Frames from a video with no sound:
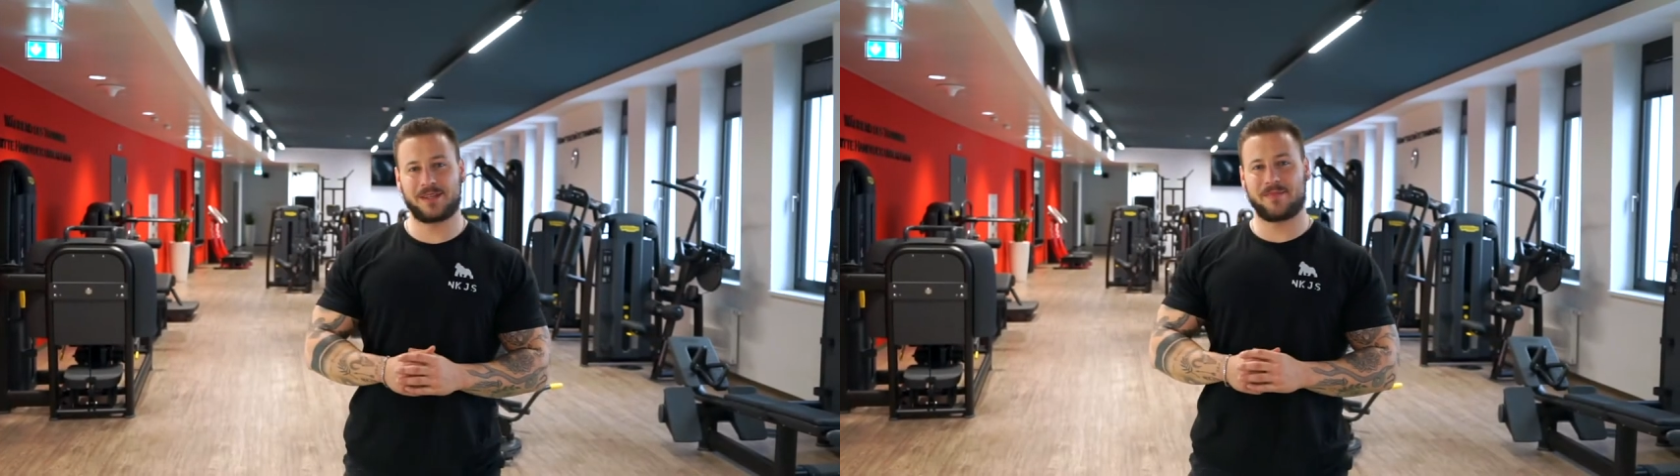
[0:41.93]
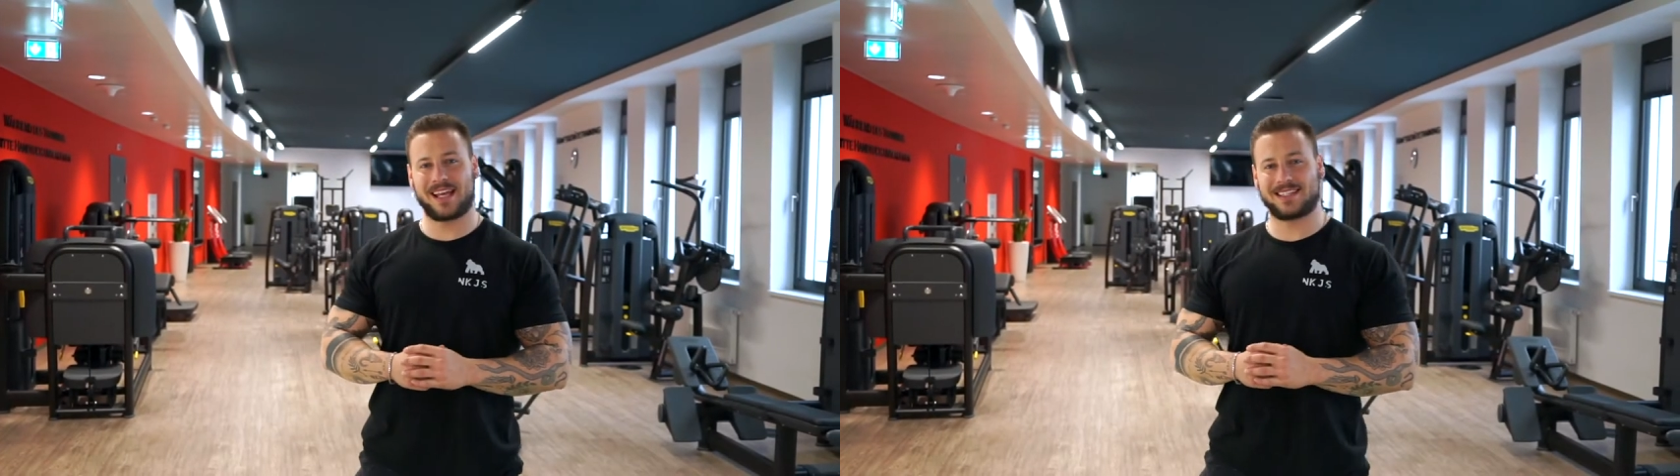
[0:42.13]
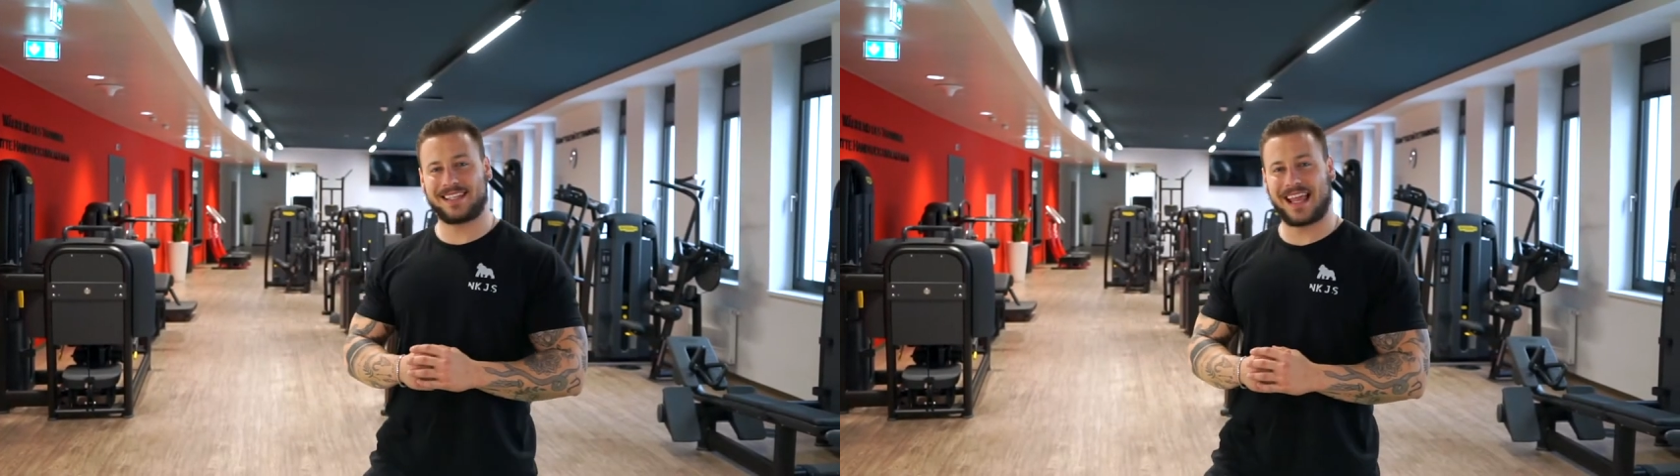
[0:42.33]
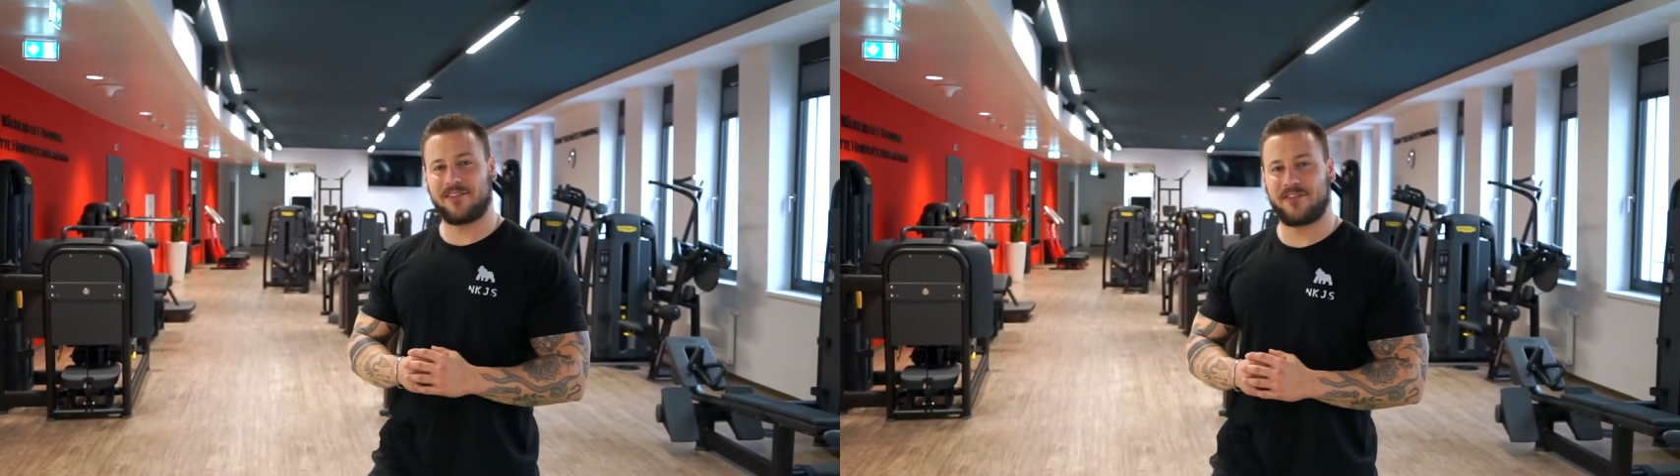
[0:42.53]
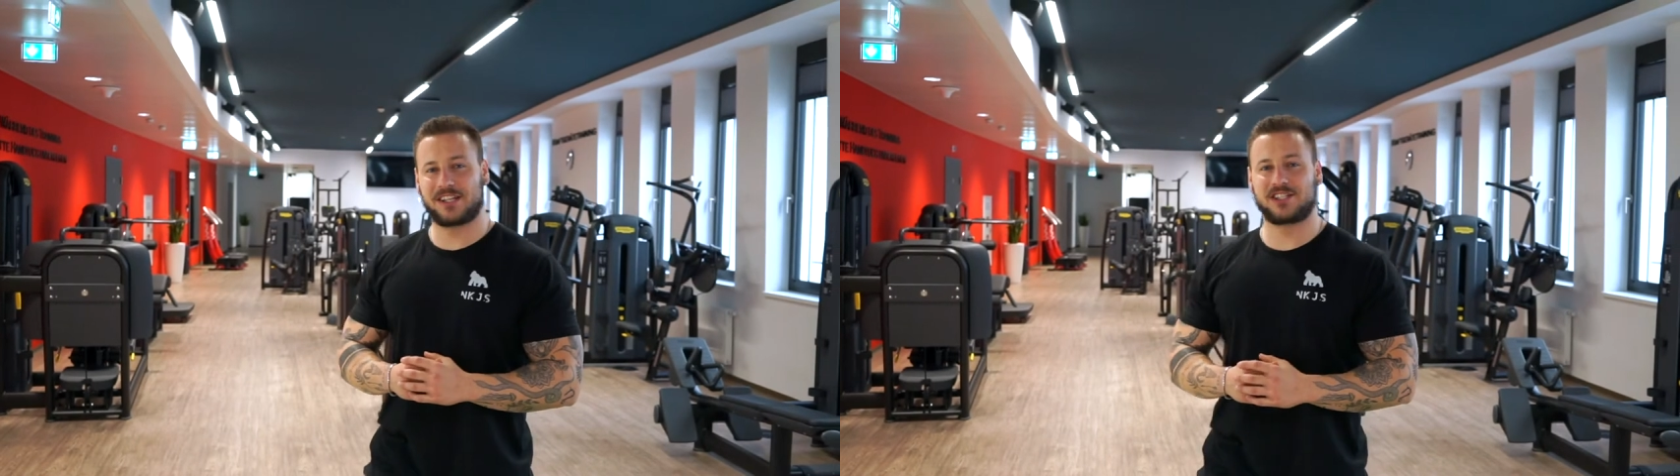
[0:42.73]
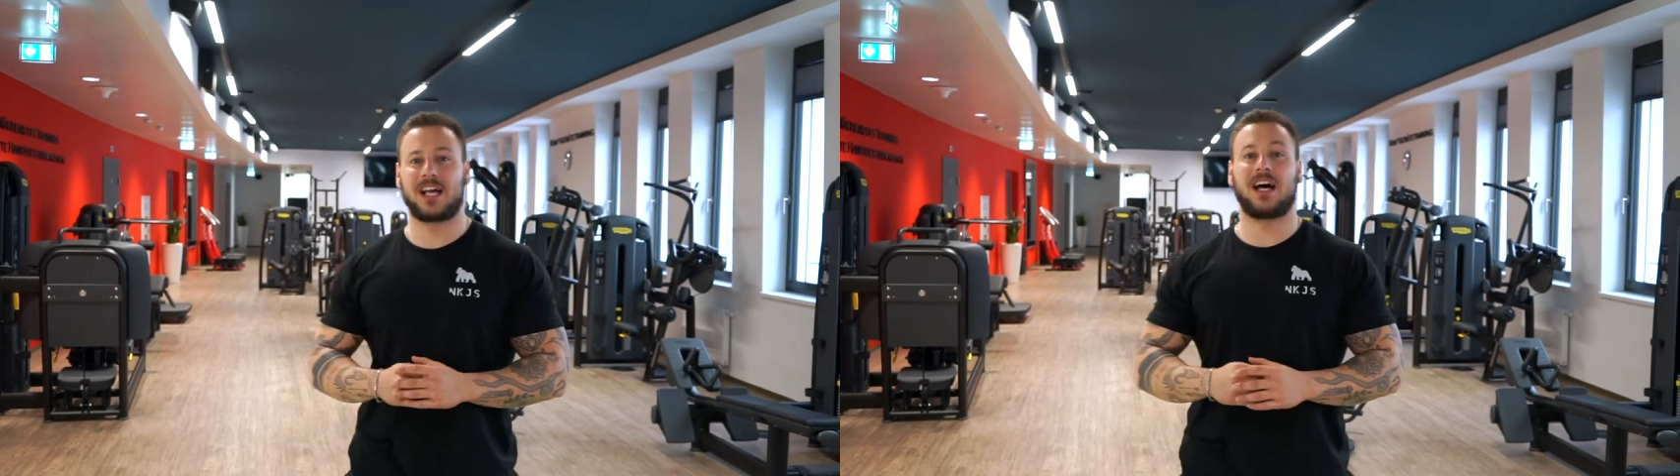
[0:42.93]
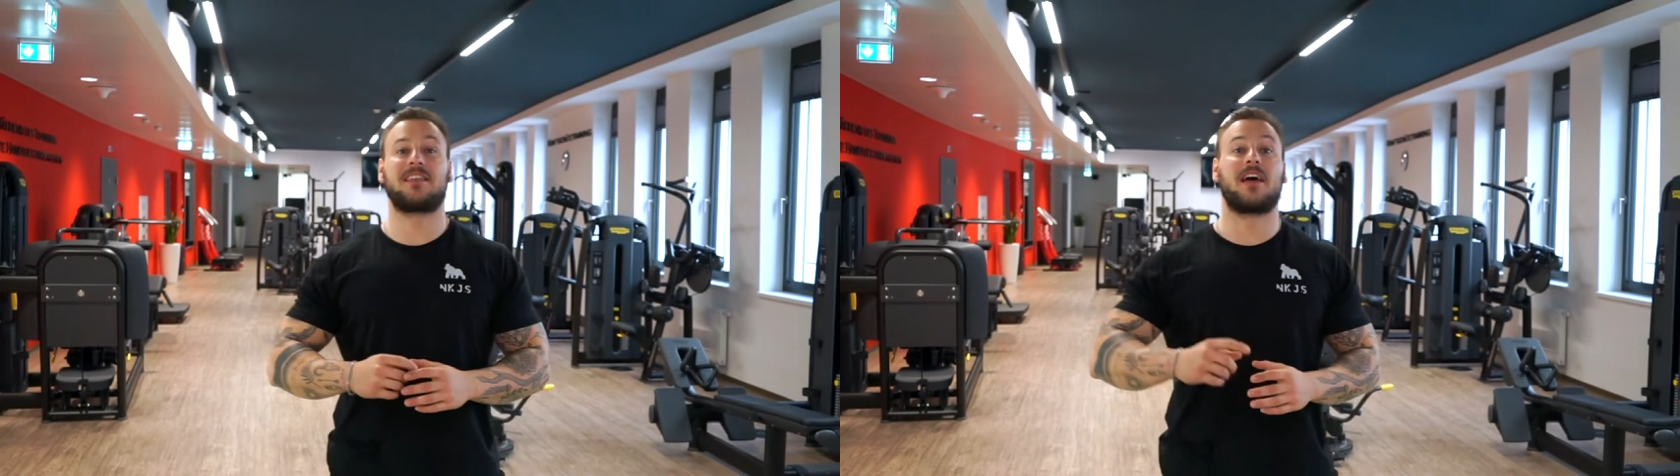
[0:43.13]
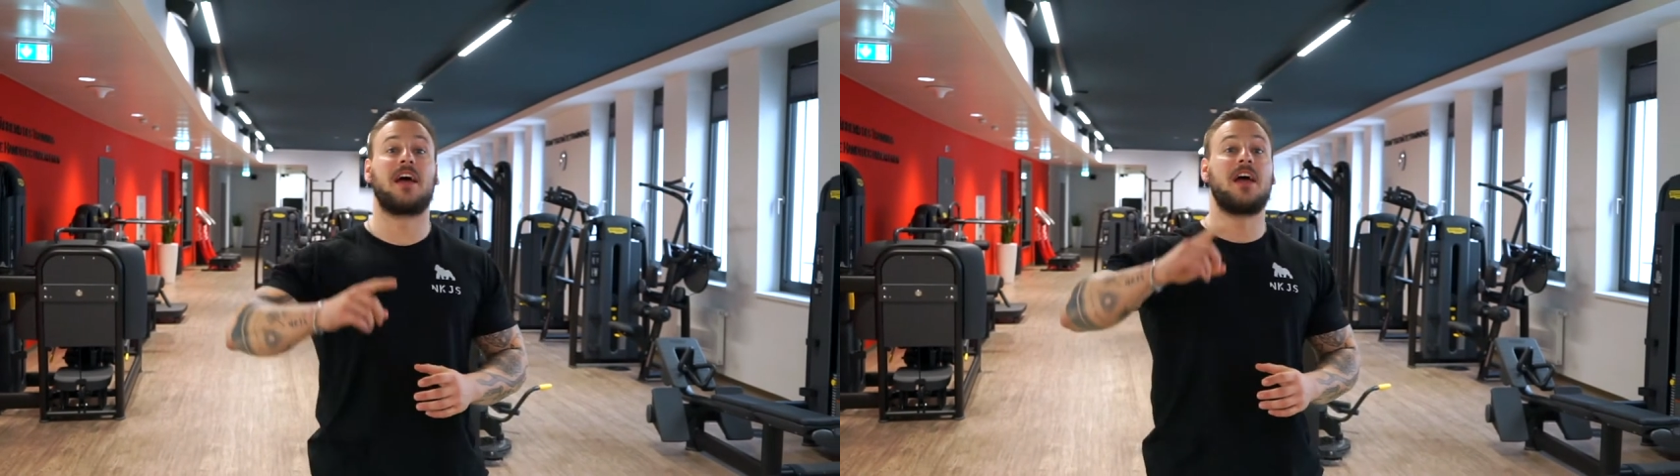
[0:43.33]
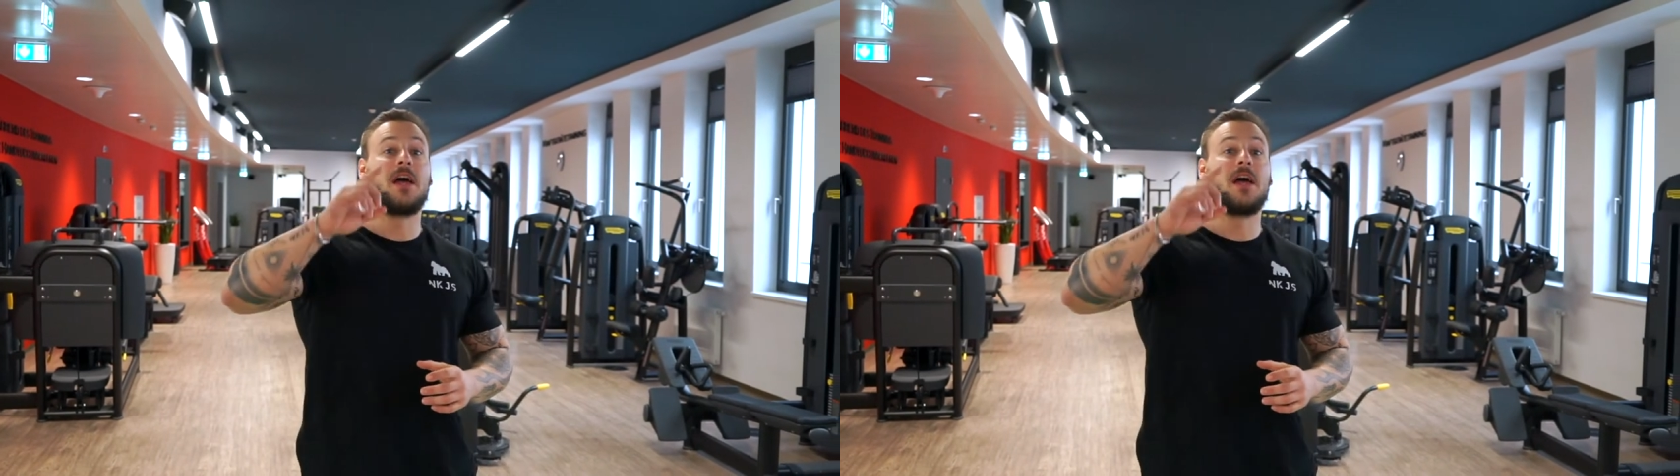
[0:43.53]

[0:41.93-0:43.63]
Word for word: dem ersten Lifehack starte,